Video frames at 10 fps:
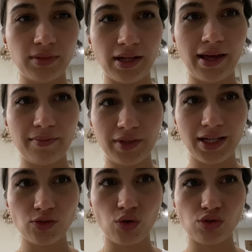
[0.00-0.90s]
Hani hem
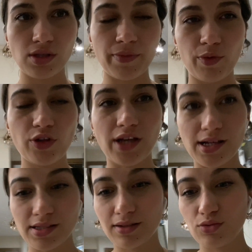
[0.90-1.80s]
diyet olsun hem de böyle
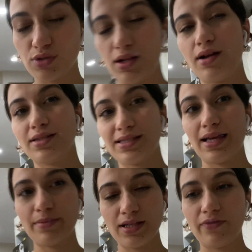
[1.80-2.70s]
yazlık güzel artık
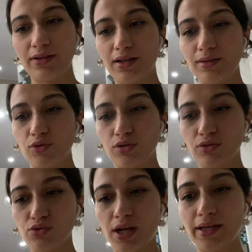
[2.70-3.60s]
sebze falan da böyle
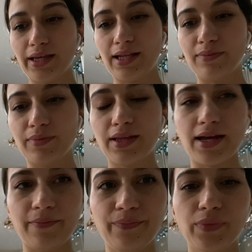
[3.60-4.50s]
güzel yiyelim diye